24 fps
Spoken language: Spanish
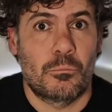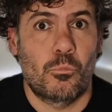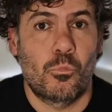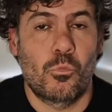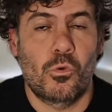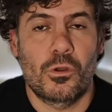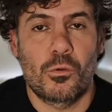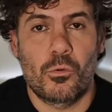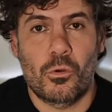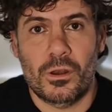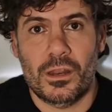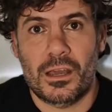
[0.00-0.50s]

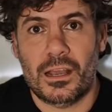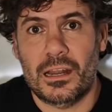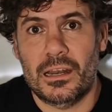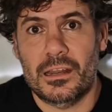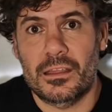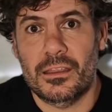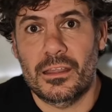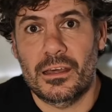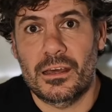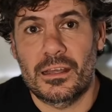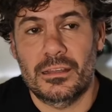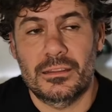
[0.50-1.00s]
muy buena
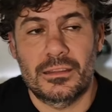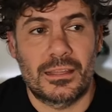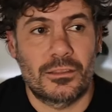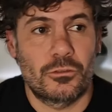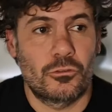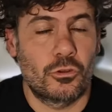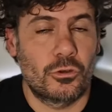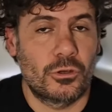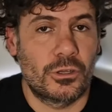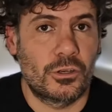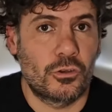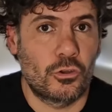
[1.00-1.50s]
calidad
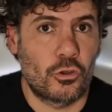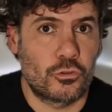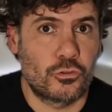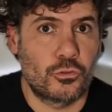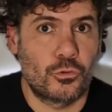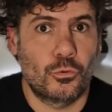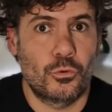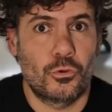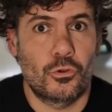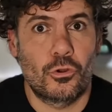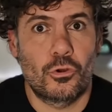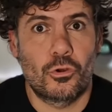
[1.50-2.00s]
tanto en
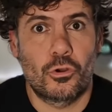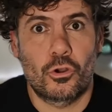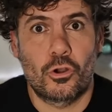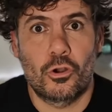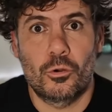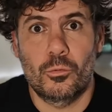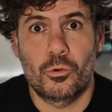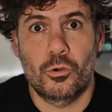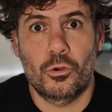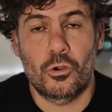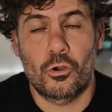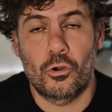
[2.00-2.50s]
nocturno
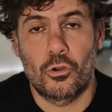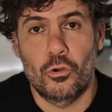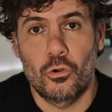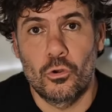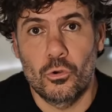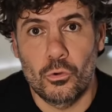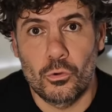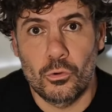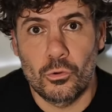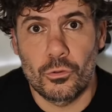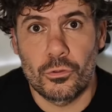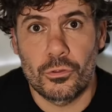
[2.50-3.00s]
como con
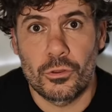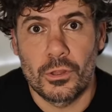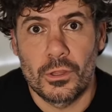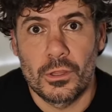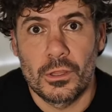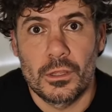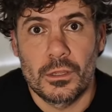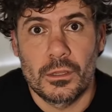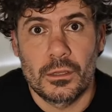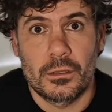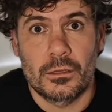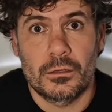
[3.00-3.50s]
luz
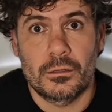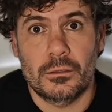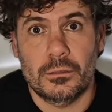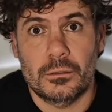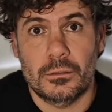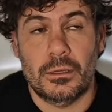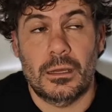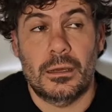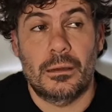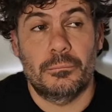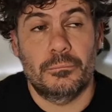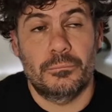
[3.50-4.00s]

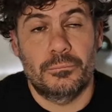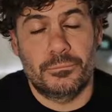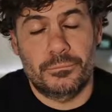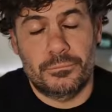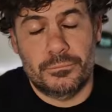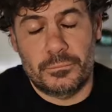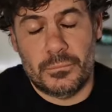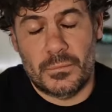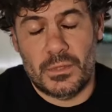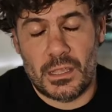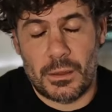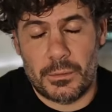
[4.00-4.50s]
eh,
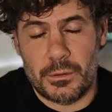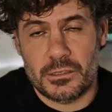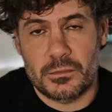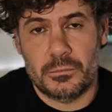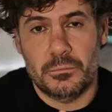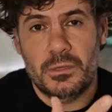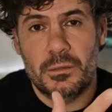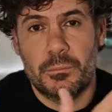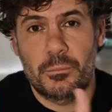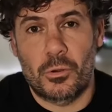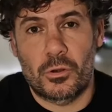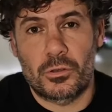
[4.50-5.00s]
ya
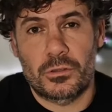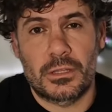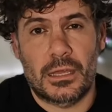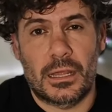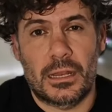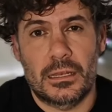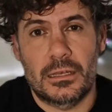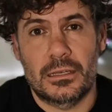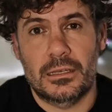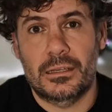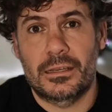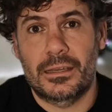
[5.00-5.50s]
veis mi
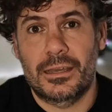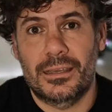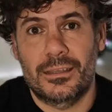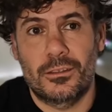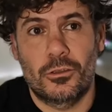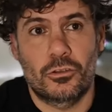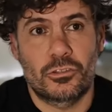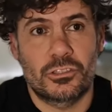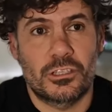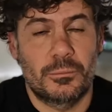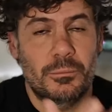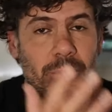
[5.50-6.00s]
portal que
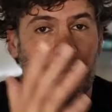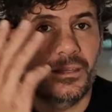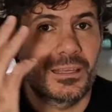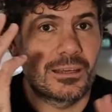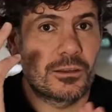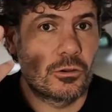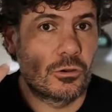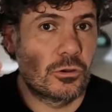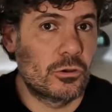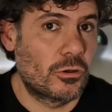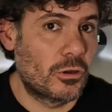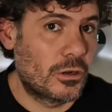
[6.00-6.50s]
yo siempre
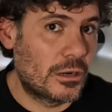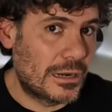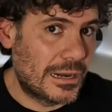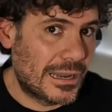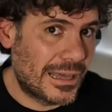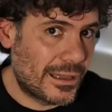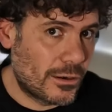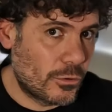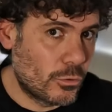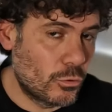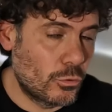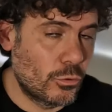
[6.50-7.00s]
tengo
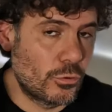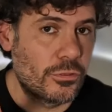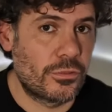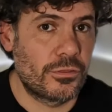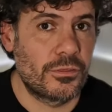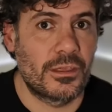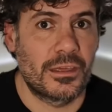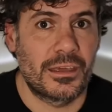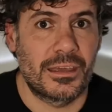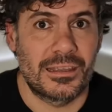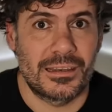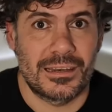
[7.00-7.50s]
la
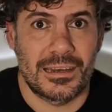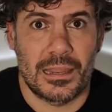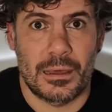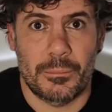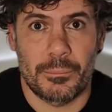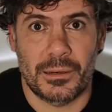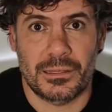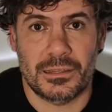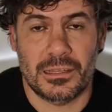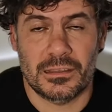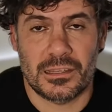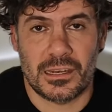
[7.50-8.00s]
luz en la
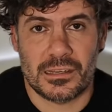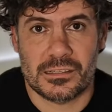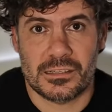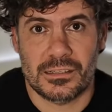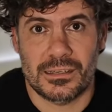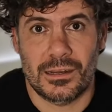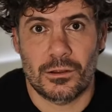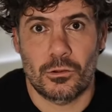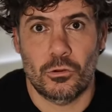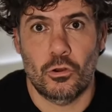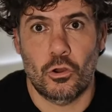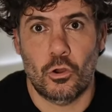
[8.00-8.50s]
parte
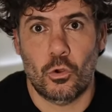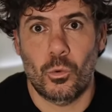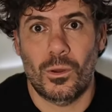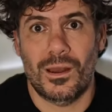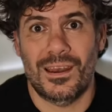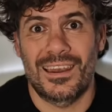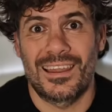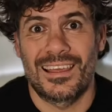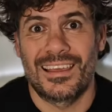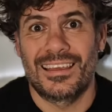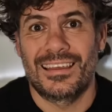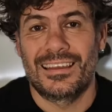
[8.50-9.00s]
trasera con lo
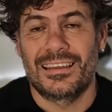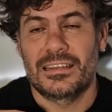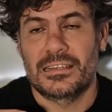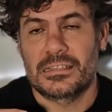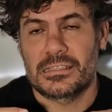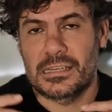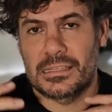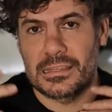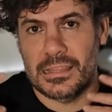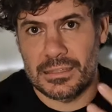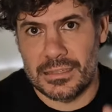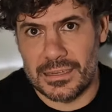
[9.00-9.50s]
cual
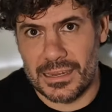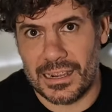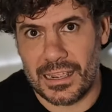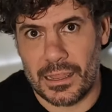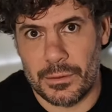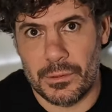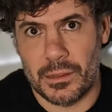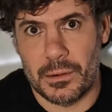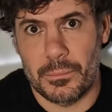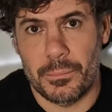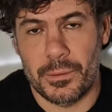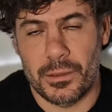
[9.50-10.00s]
se tendría
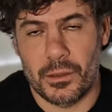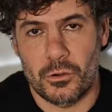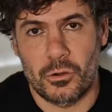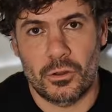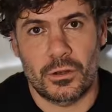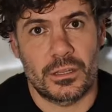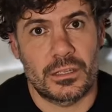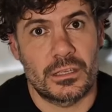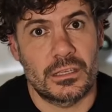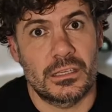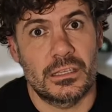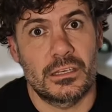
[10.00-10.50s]
que ver
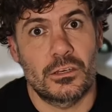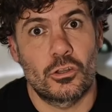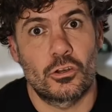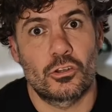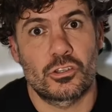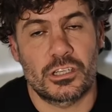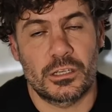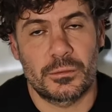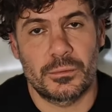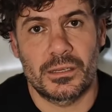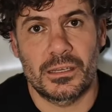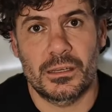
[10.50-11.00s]
peor y
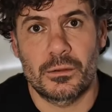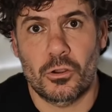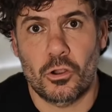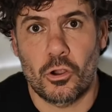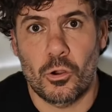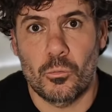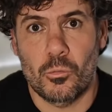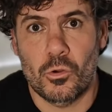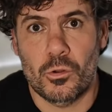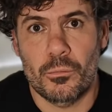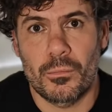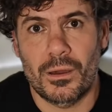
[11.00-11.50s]
no se ve
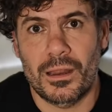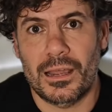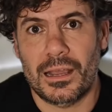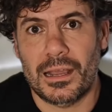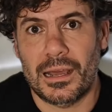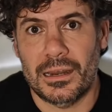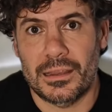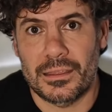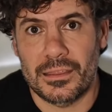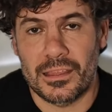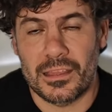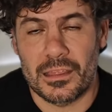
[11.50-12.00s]
con muy mala
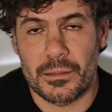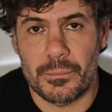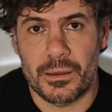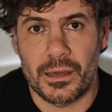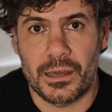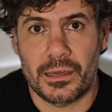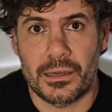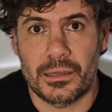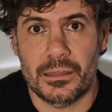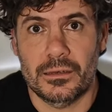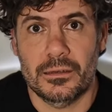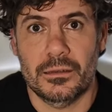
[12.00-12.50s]
calidad de
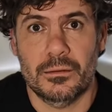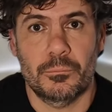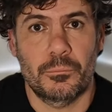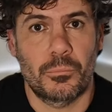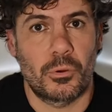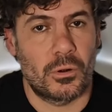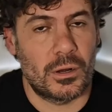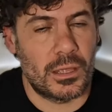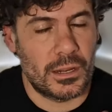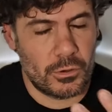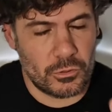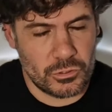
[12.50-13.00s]
imagen
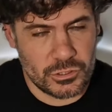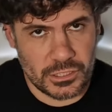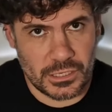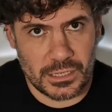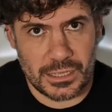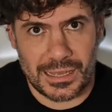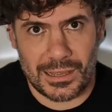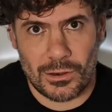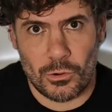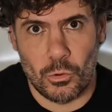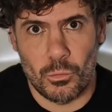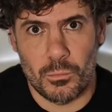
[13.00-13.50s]
por la
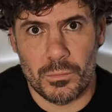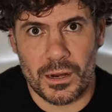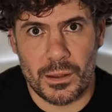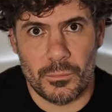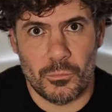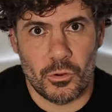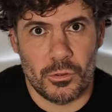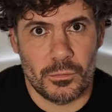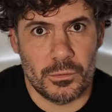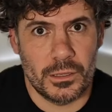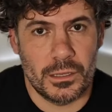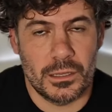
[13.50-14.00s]
noche alumbra
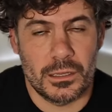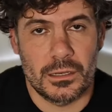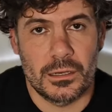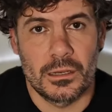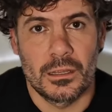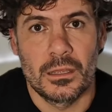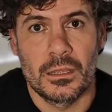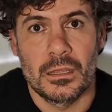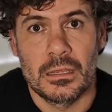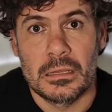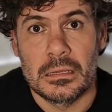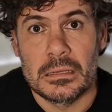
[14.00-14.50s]
muy bien